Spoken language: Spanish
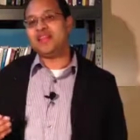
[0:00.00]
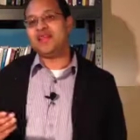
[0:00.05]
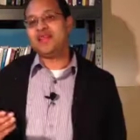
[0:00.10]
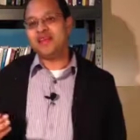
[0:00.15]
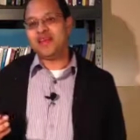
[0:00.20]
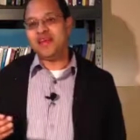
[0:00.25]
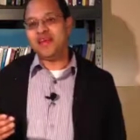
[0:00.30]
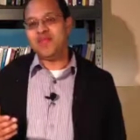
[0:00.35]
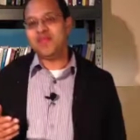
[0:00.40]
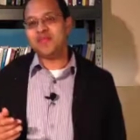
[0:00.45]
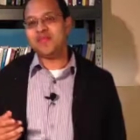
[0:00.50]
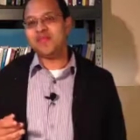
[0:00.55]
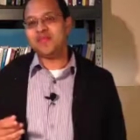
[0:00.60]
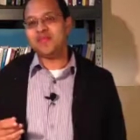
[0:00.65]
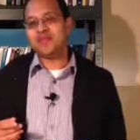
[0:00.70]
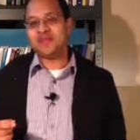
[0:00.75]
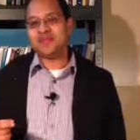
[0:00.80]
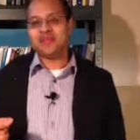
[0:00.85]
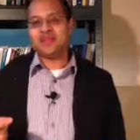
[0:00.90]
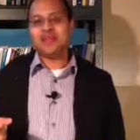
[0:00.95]
ha terminado.
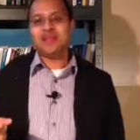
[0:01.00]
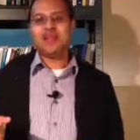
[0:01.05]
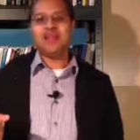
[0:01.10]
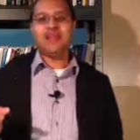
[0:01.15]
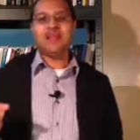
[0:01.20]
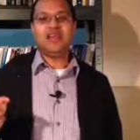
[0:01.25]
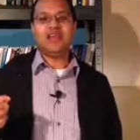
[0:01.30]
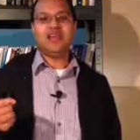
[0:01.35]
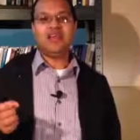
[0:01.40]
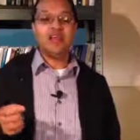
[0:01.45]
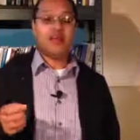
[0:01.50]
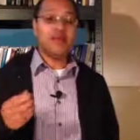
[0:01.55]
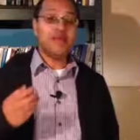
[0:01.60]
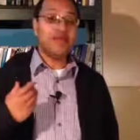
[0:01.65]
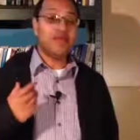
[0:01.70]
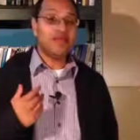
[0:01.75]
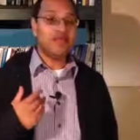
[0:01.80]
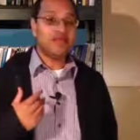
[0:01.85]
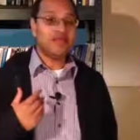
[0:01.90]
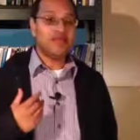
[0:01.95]
Y a
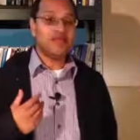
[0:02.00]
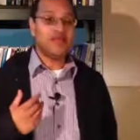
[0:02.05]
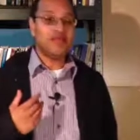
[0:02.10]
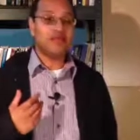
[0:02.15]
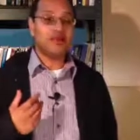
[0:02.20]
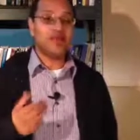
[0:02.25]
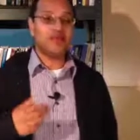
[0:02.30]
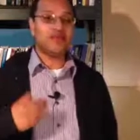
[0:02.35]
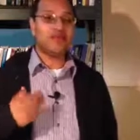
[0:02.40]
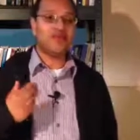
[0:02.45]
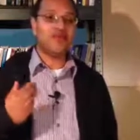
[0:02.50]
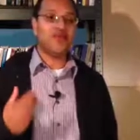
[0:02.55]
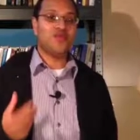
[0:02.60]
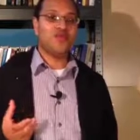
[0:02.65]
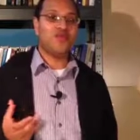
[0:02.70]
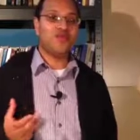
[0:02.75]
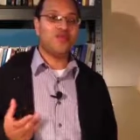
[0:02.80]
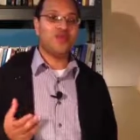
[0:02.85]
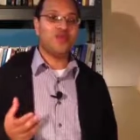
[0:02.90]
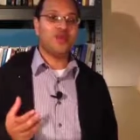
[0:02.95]
mí me ha pasado igual, yo tengo
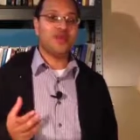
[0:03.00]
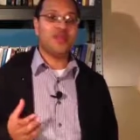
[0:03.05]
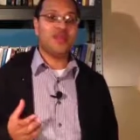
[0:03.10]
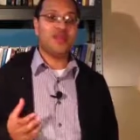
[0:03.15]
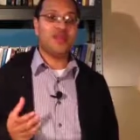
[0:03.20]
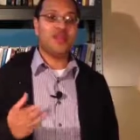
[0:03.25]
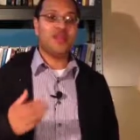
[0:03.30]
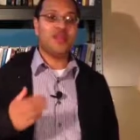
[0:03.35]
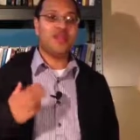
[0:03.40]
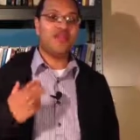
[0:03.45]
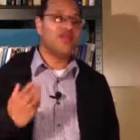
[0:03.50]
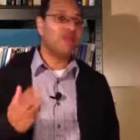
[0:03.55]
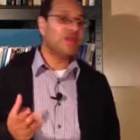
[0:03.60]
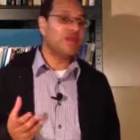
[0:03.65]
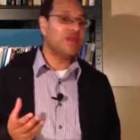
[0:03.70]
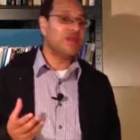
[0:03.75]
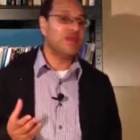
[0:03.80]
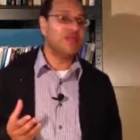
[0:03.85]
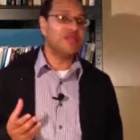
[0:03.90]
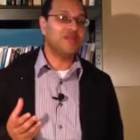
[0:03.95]
muchos proyectos que
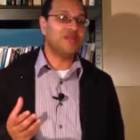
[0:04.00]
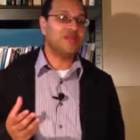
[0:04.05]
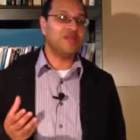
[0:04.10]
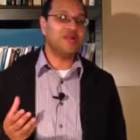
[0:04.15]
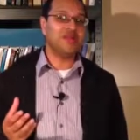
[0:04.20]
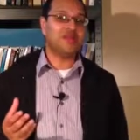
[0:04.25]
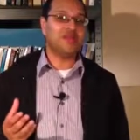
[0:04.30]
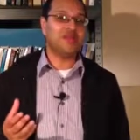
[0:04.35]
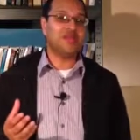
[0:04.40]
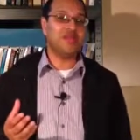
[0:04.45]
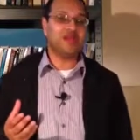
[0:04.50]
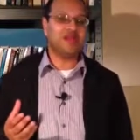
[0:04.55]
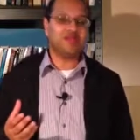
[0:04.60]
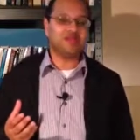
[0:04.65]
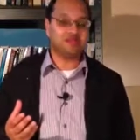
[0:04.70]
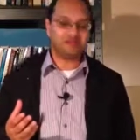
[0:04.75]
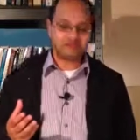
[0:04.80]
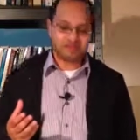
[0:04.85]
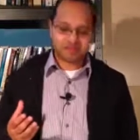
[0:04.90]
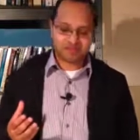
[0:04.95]
nunca los he terminado
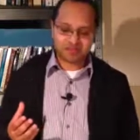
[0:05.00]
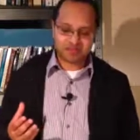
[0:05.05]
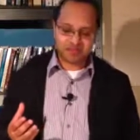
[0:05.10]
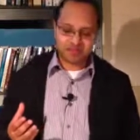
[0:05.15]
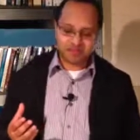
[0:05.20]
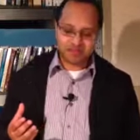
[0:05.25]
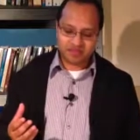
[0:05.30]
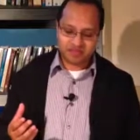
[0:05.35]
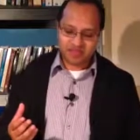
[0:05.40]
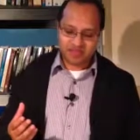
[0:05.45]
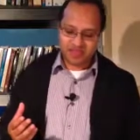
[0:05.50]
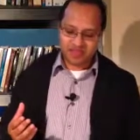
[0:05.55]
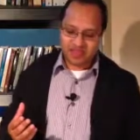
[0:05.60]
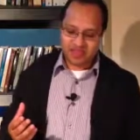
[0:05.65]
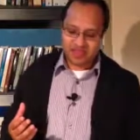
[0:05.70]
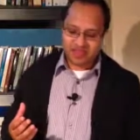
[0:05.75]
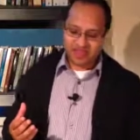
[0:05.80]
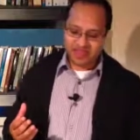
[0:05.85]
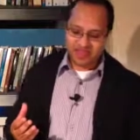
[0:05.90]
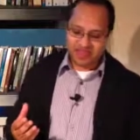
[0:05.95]
también. bien.
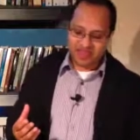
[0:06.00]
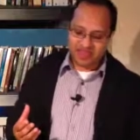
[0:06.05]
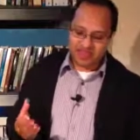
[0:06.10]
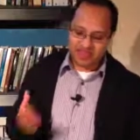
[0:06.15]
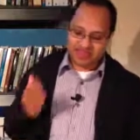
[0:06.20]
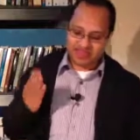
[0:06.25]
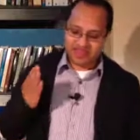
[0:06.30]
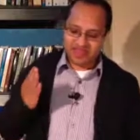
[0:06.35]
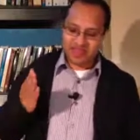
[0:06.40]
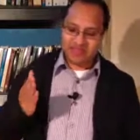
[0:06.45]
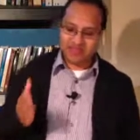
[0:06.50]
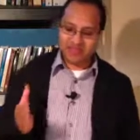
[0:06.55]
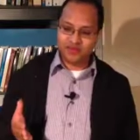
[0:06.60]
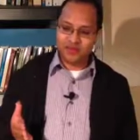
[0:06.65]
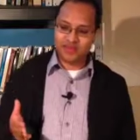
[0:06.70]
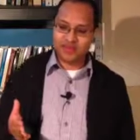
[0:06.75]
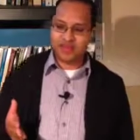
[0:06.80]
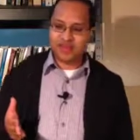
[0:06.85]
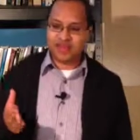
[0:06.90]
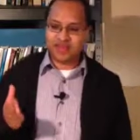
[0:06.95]
Eh, este,
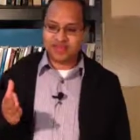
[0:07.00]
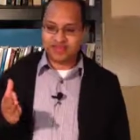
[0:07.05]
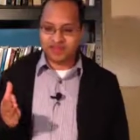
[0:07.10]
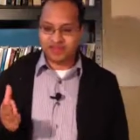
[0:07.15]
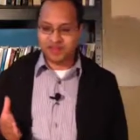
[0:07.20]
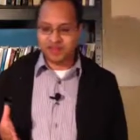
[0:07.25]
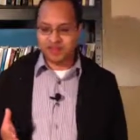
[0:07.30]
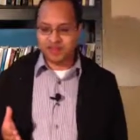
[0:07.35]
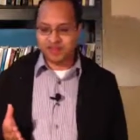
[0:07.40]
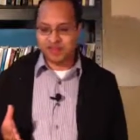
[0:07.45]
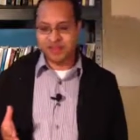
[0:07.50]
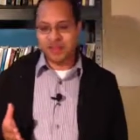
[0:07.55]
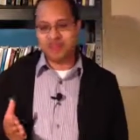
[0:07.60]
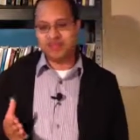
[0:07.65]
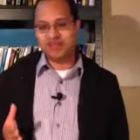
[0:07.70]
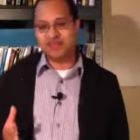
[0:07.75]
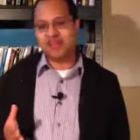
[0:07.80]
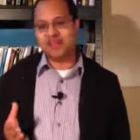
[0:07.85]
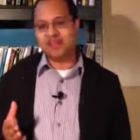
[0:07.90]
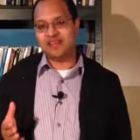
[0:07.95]
esto de la, esta pequeña
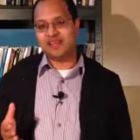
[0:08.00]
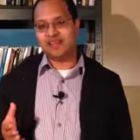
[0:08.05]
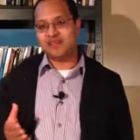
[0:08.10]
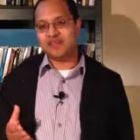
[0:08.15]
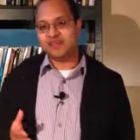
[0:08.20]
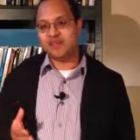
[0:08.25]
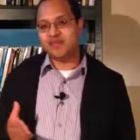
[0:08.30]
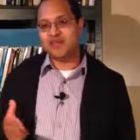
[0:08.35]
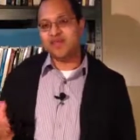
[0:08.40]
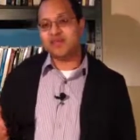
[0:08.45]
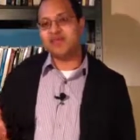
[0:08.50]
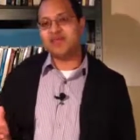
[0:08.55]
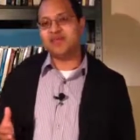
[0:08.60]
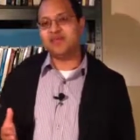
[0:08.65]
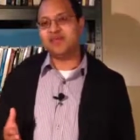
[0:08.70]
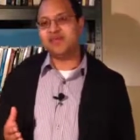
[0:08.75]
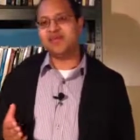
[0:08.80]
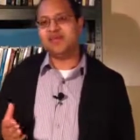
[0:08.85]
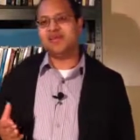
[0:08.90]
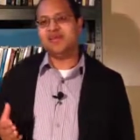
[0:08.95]
serie de, cinco
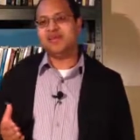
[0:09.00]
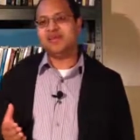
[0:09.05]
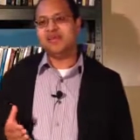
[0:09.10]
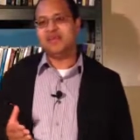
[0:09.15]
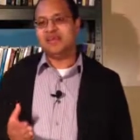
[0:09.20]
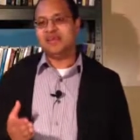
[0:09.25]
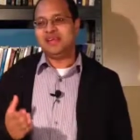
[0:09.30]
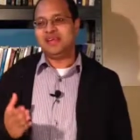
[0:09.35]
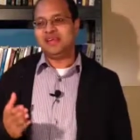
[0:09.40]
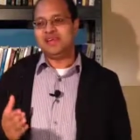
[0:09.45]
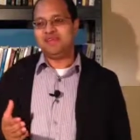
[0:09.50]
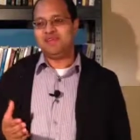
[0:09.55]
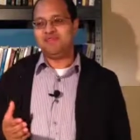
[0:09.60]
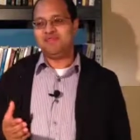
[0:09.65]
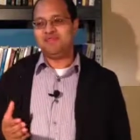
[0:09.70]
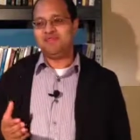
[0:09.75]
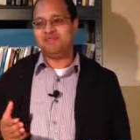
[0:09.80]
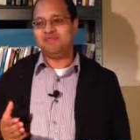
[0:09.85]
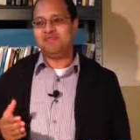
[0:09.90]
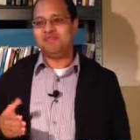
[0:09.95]
videos
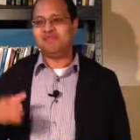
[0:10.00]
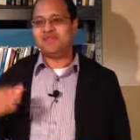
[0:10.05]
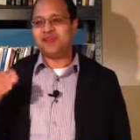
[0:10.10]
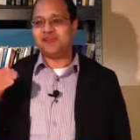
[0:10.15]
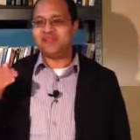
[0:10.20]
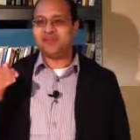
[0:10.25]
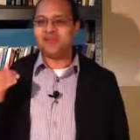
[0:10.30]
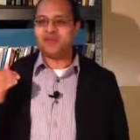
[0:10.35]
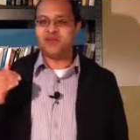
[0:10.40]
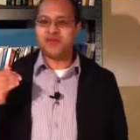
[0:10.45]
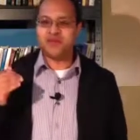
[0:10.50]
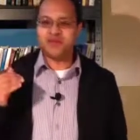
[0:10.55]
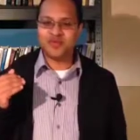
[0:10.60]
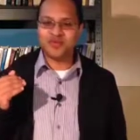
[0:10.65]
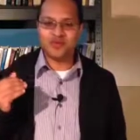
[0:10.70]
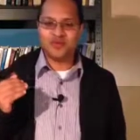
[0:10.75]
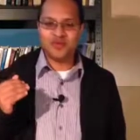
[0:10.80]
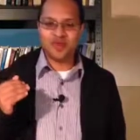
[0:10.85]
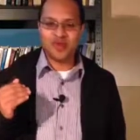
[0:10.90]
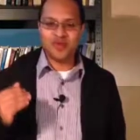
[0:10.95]
eh, ha sido
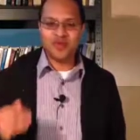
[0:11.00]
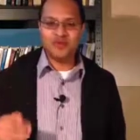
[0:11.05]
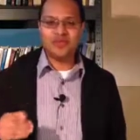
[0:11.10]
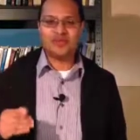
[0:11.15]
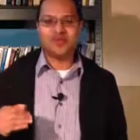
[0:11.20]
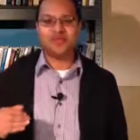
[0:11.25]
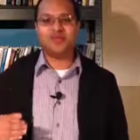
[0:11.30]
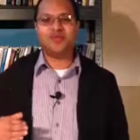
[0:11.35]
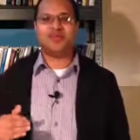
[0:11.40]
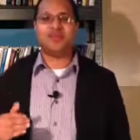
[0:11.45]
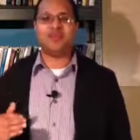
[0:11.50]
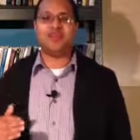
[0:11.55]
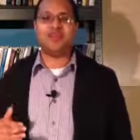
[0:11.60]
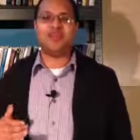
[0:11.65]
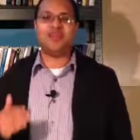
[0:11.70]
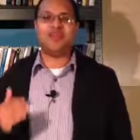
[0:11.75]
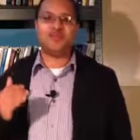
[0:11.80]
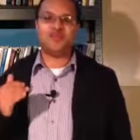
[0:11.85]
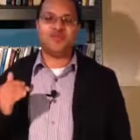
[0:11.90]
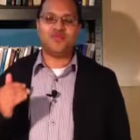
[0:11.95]
una lucha porque he
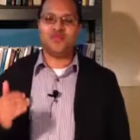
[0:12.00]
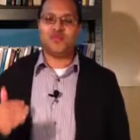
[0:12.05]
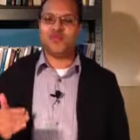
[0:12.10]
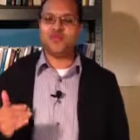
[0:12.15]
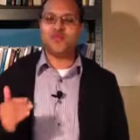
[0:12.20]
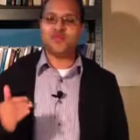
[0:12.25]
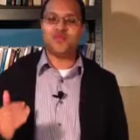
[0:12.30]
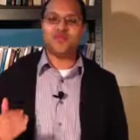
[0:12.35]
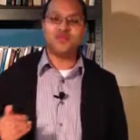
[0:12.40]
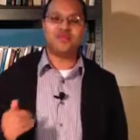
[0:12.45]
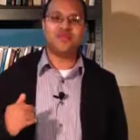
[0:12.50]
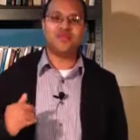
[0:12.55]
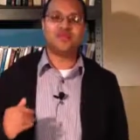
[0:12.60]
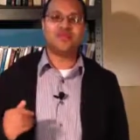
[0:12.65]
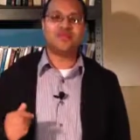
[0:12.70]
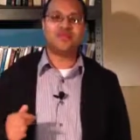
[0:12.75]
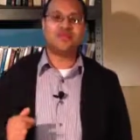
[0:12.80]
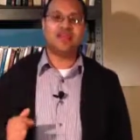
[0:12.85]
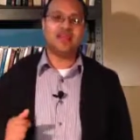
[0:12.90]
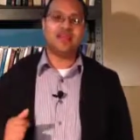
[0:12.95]
tenido muchos compromisos
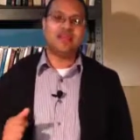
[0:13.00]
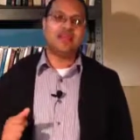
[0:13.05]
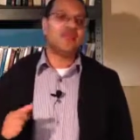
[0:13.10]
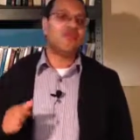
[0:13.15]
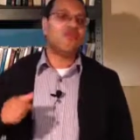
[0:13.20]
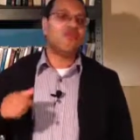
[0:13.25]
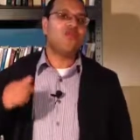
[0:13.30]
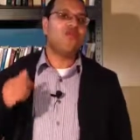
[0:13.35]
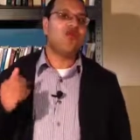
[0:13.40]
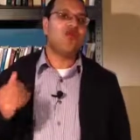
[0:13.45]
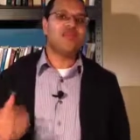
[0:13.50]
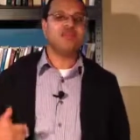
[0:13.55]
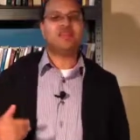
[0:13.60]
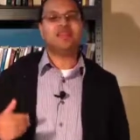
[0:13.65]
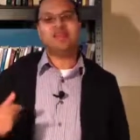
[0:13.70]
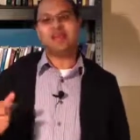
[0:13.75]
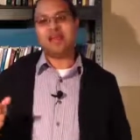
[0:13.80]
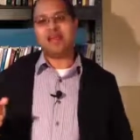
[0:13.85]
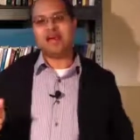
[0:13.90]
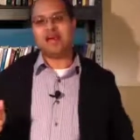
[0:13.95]
y
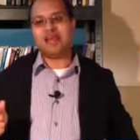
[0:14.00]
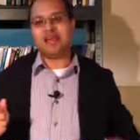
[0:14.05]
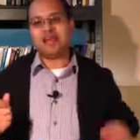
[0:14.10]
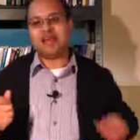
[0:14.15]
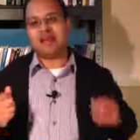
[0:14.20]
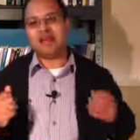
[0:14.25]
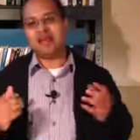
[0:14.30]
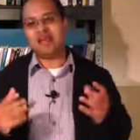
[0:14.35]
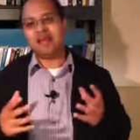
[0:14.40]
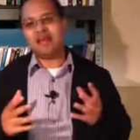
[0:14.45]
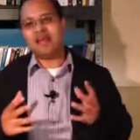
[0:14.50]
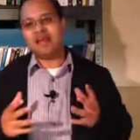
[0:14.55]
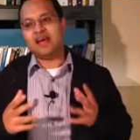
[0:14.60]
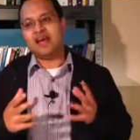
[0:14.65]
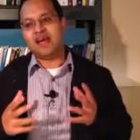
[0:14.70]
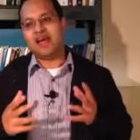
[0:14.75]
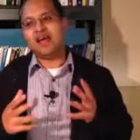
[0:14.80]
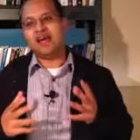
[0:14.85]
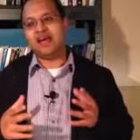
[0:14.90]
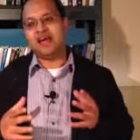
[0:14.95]
cuesta
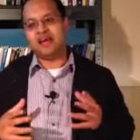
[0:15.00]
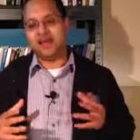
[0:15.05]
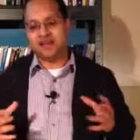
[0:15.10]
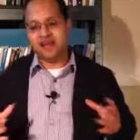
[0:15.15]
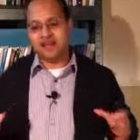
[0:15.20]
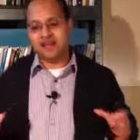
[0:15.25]
llegar